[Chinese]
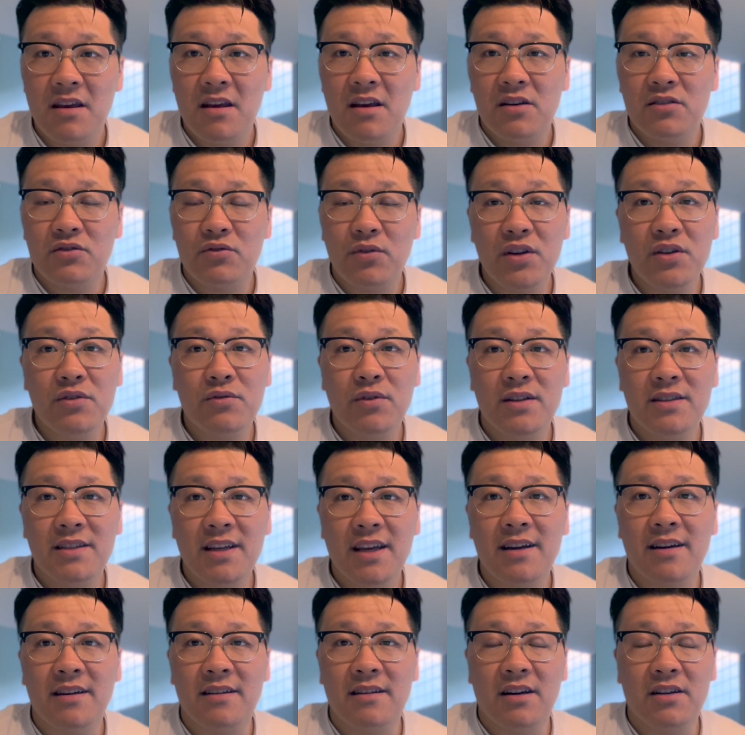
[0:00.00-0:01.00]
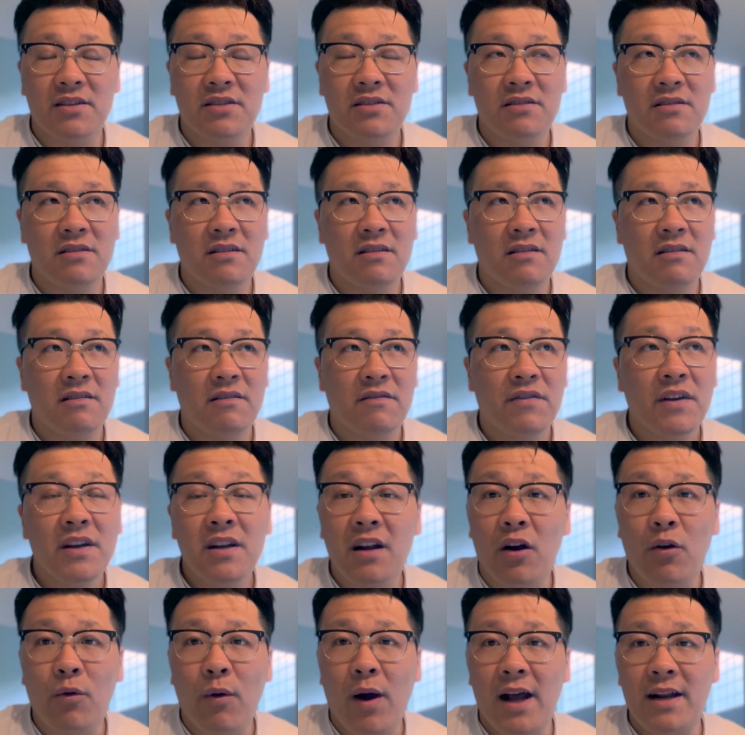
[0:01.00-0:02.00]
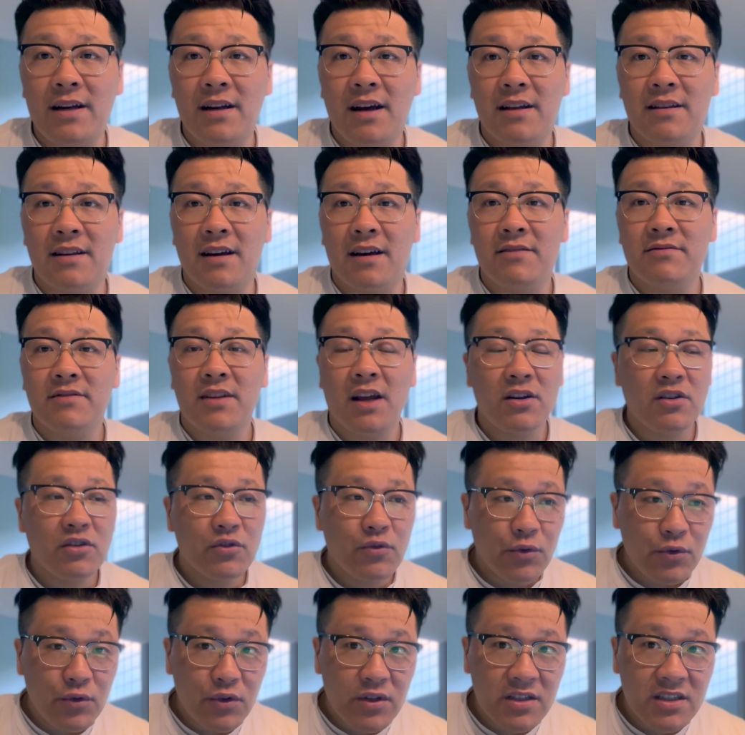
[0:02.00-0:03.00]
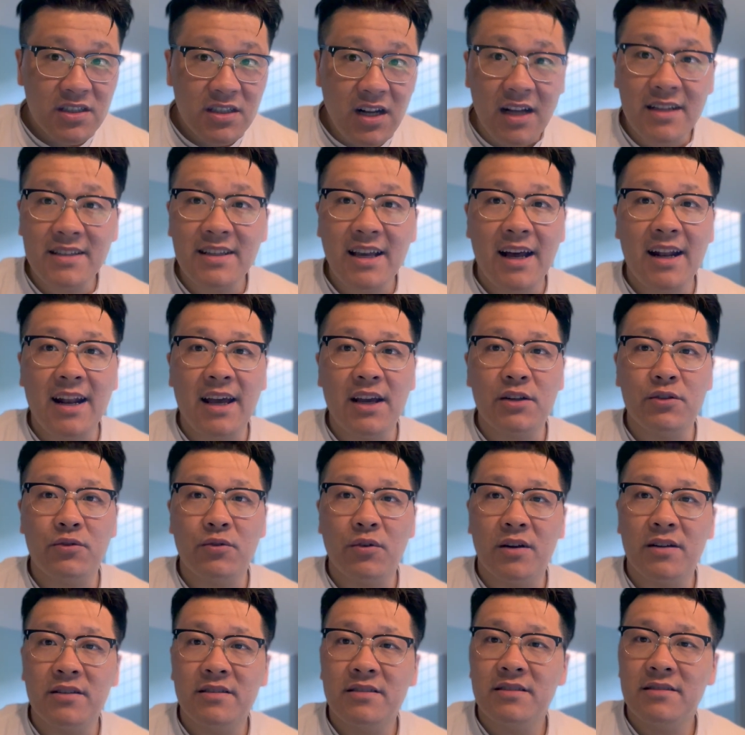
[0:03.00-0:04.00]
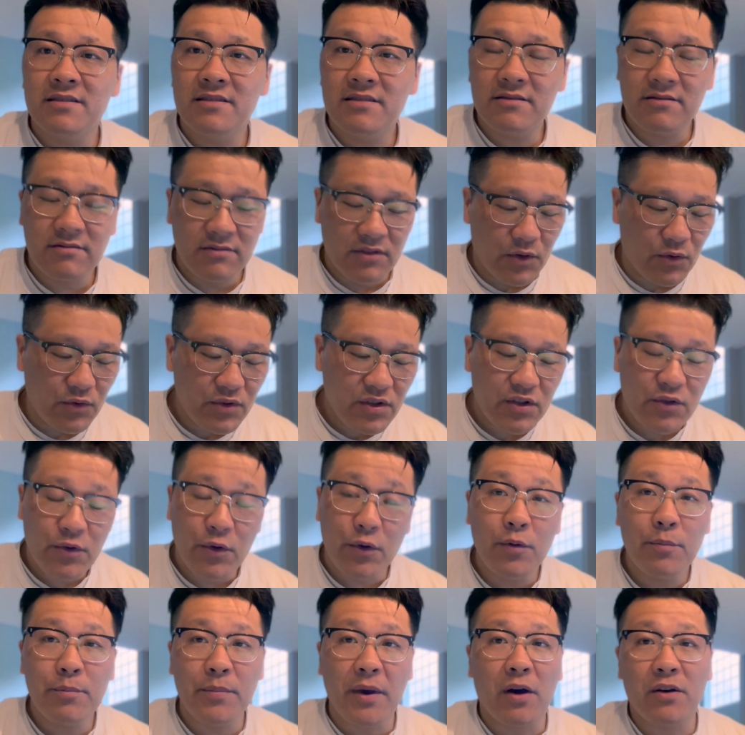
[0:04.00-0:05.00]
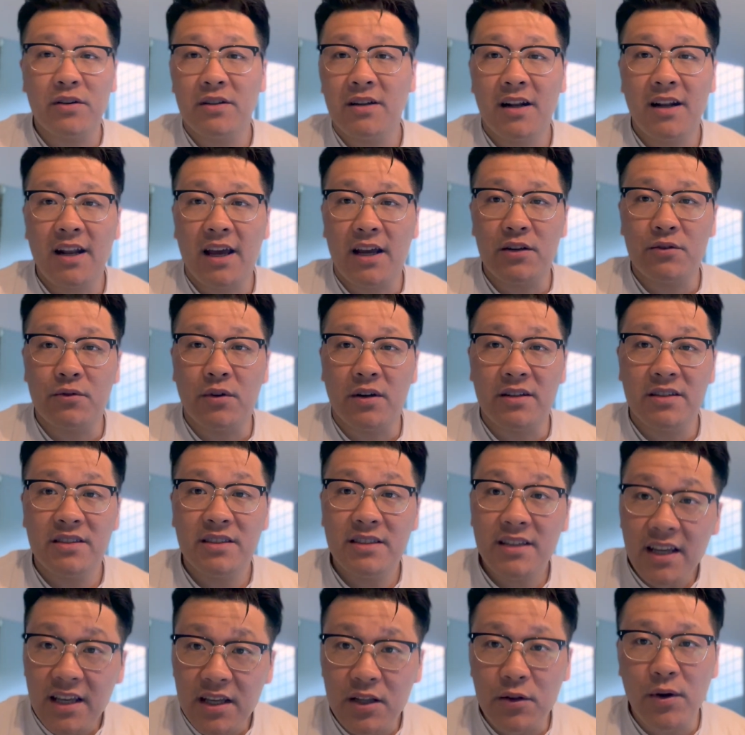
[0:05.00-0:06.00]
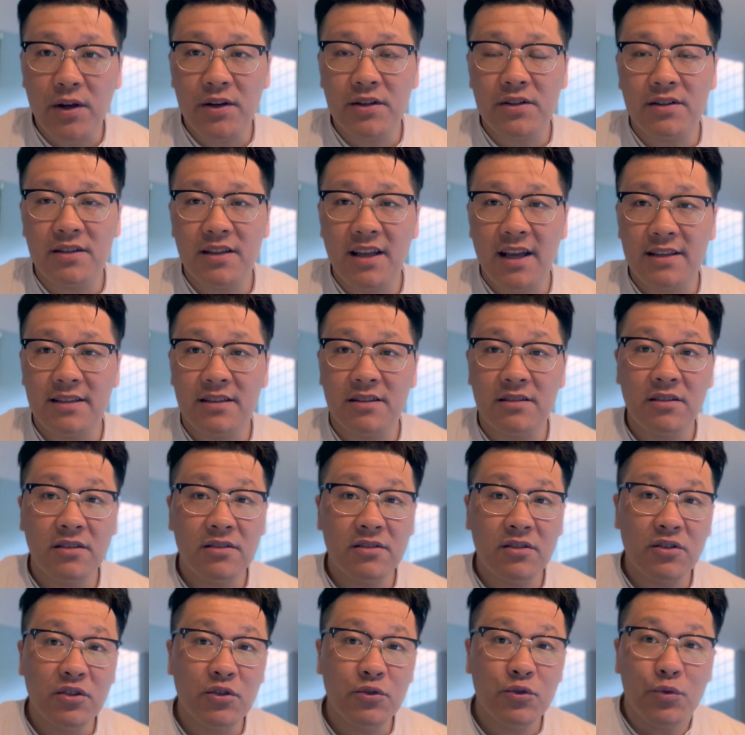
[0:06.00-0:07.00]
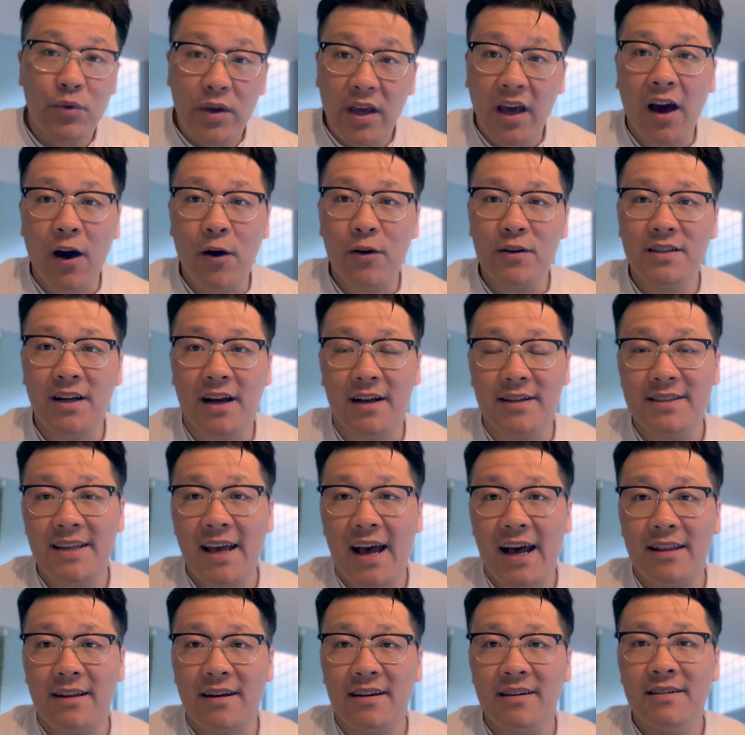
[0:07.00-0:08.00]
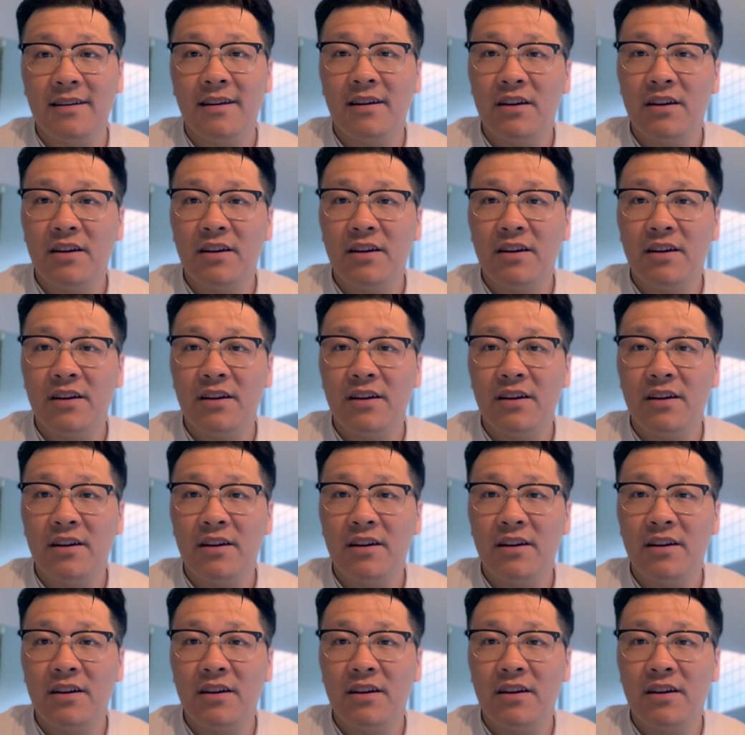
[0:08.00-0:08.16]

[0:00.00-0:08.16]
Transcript: 所以说这个呢是非常夸张的，但是对于商家来说，尤其对于表商来说，这一段时间其实是最好涨价的。